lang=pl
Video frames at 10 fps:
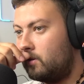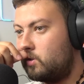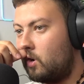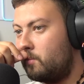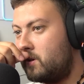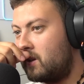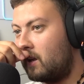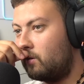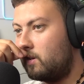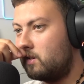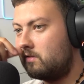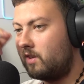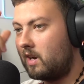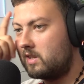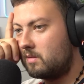co robisz, tato? Nie,
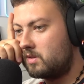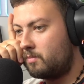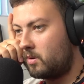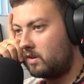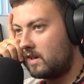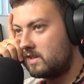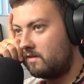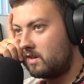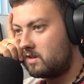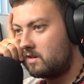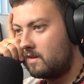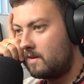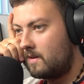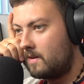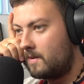wykręcam sobie protezę, wiesz?
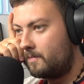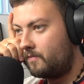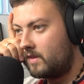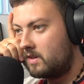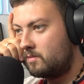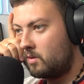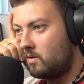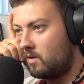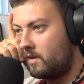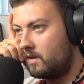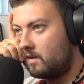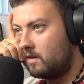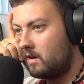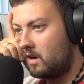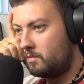Spokojnie,
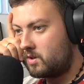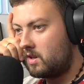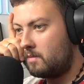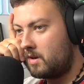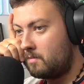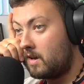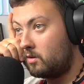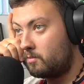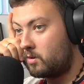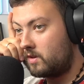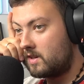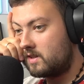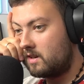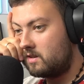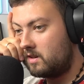ale przynajmniej ma tą
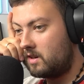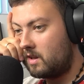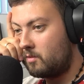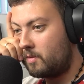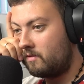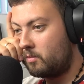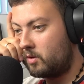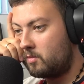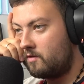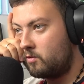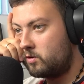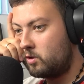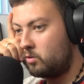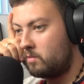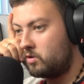protezę i dzięki temu prawdopodobnie
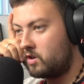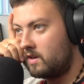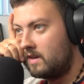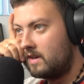funkcjonuje mu się